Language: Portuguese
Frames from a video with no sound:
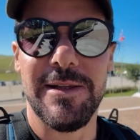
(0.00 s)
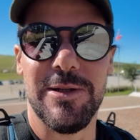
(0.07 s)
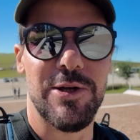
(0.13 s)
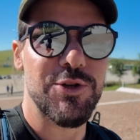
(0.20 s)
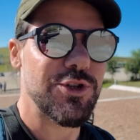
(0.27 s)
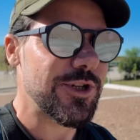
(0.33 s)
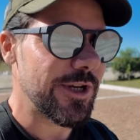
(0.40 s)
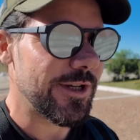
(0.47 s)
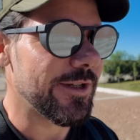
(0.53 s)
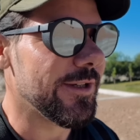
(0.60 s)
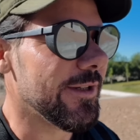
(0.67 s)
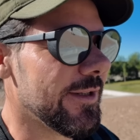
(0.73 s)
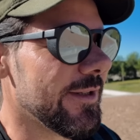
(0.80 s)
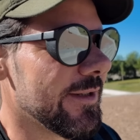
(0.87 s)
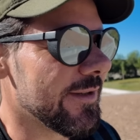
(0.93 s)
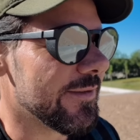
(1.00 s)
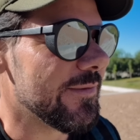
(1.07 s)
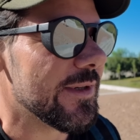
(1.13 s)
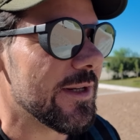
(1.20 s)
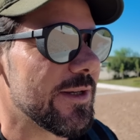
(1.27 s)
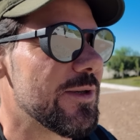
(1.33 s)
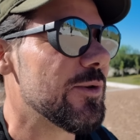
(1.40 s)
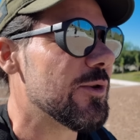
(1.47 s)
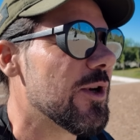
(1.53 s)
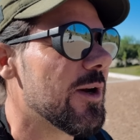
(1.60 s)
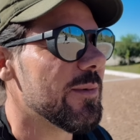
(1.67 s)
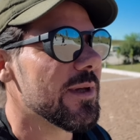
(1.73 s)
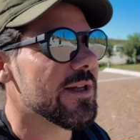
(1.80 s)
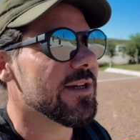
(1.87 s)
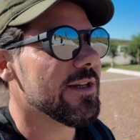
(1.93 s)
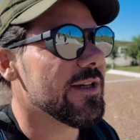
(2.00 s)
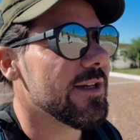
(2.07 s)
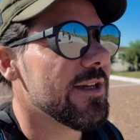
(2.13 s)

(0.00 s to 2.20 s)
tem lógica, vir aqui o nómada,